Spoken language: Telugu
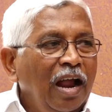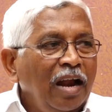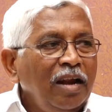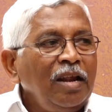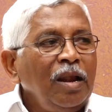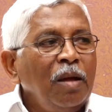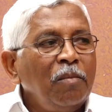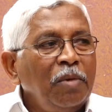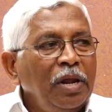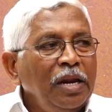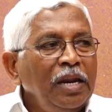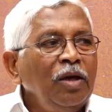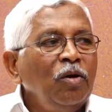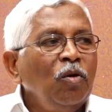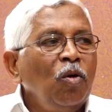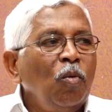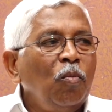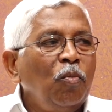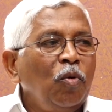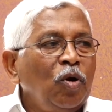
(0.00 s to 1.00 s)
అట్లా మళ్ళీ
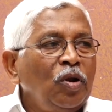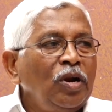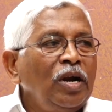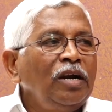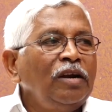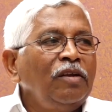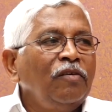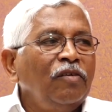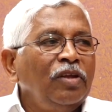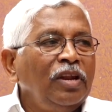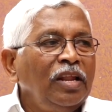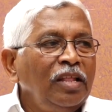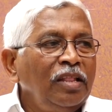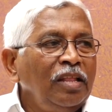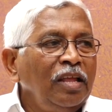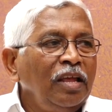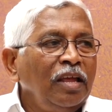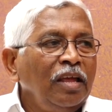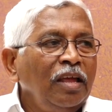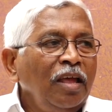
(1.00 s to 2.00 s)
ఓ పోరాటం
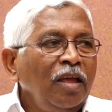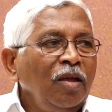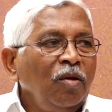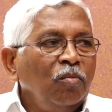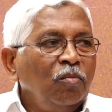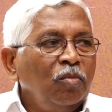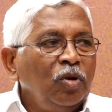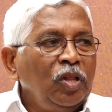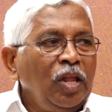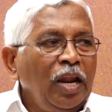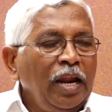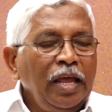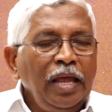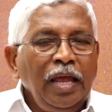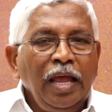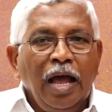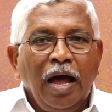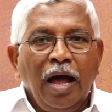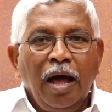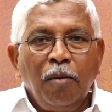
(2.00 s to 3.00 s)
అనేది మొదలై
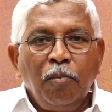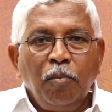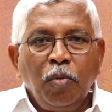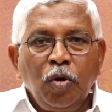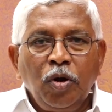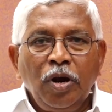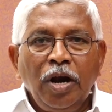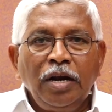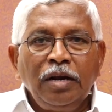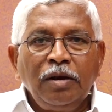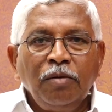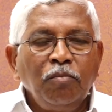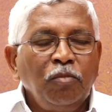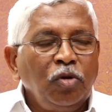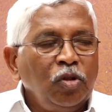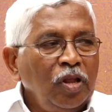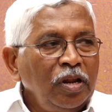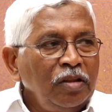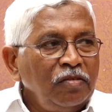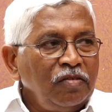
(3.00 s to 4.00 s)
ఆ పోరాటం
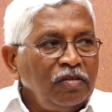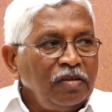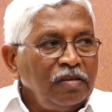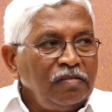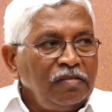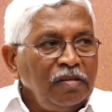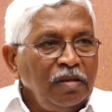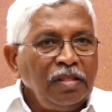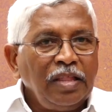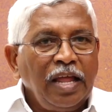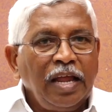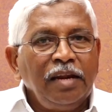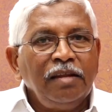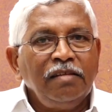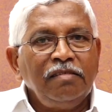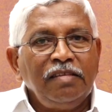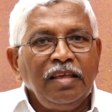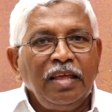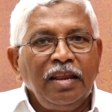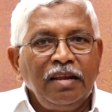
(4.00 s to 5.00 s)
మొదలు చేసి
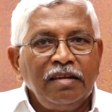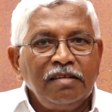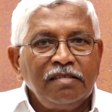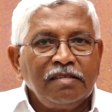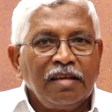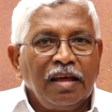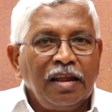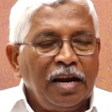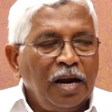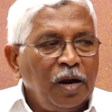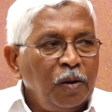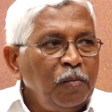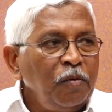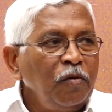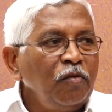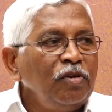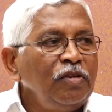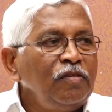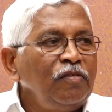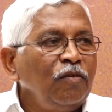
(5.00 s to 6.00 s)
దాన్ని సీరియస్గా
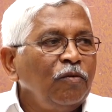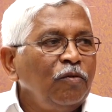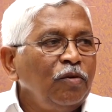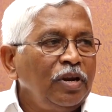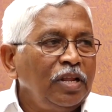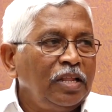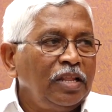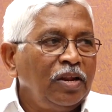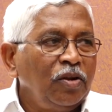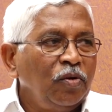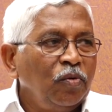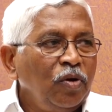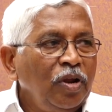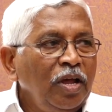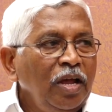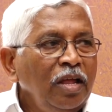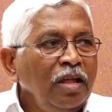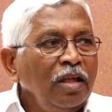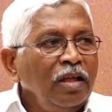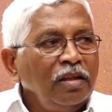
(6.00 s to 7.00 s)
నడపవలసి ఉంటుందని
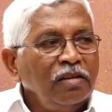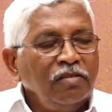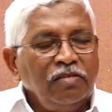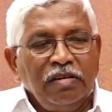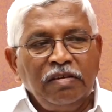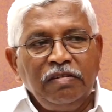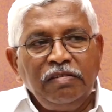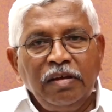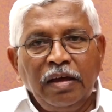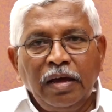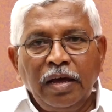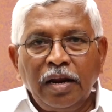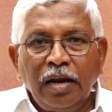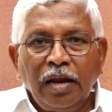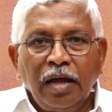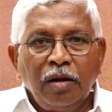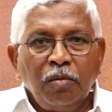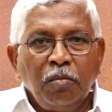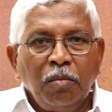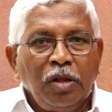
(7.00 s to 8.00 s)
కూడా జయశంకర్
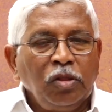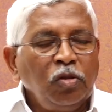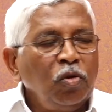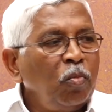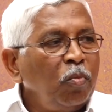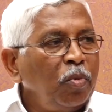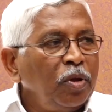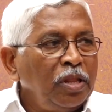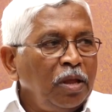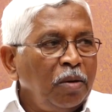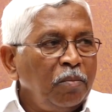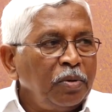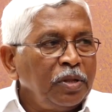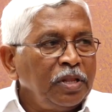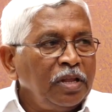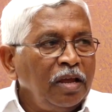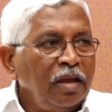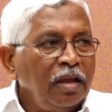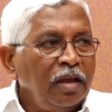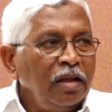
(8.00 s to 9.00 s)
గారు మాతో పదే
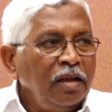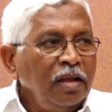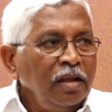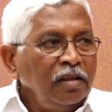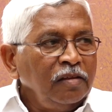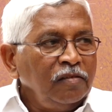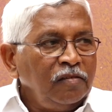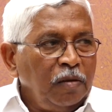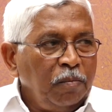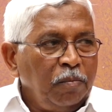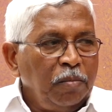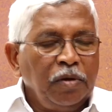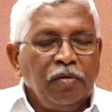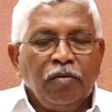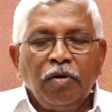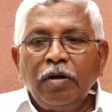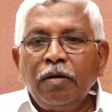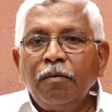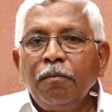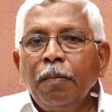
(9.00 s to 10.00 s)
పదే
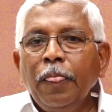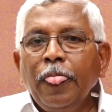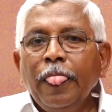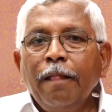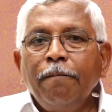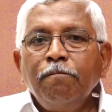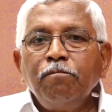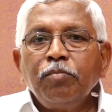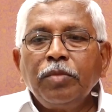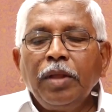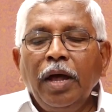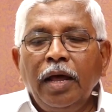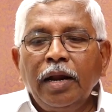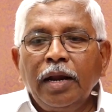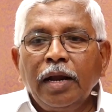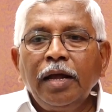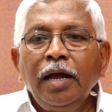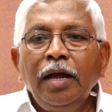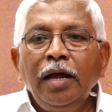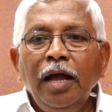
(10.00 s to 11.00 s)
చెప్పేవారు ఆ
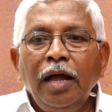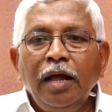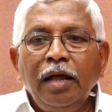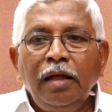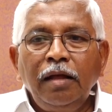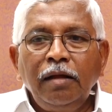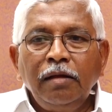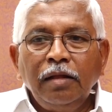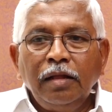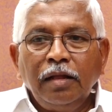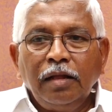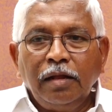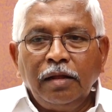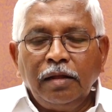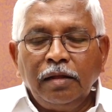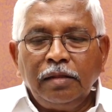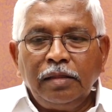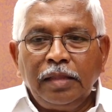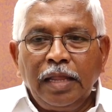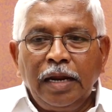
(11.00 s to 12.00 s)
రకంగా
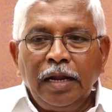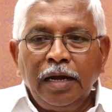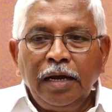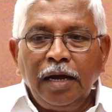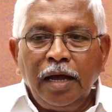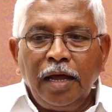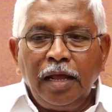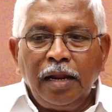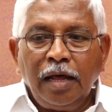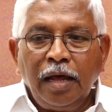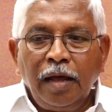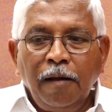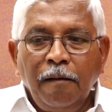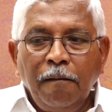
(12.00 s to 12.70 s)
తెలంగాణ